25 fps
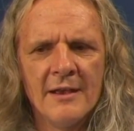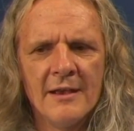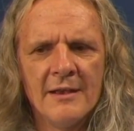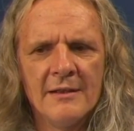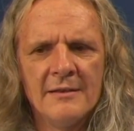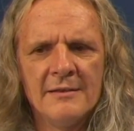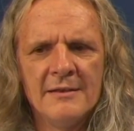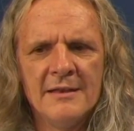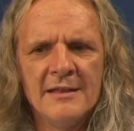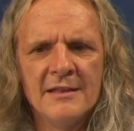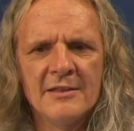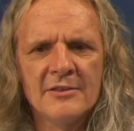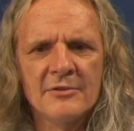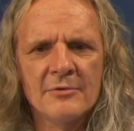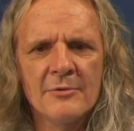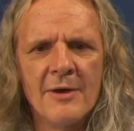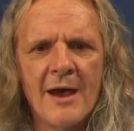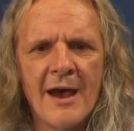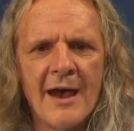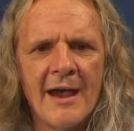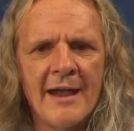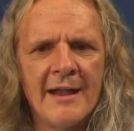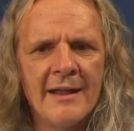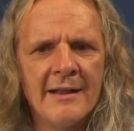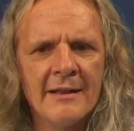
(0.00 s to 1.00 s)
äh, die
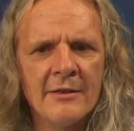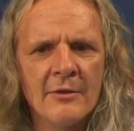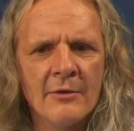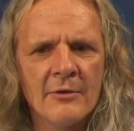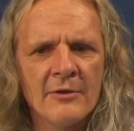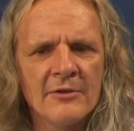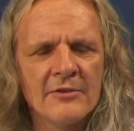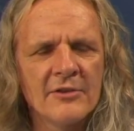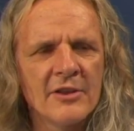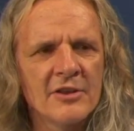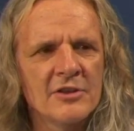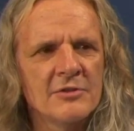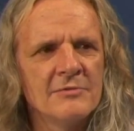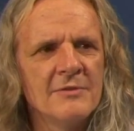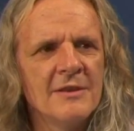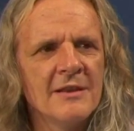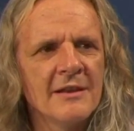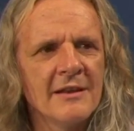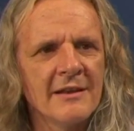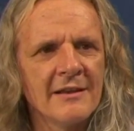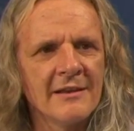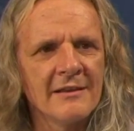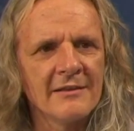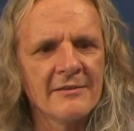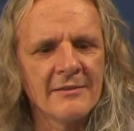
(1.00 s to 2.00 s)
zu heilen äußerst
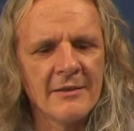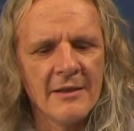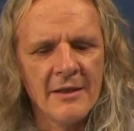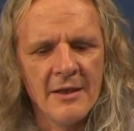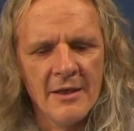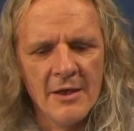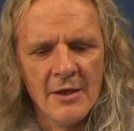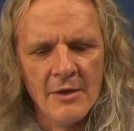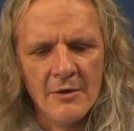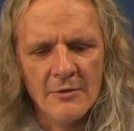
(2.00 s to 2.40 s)
schwierig ist.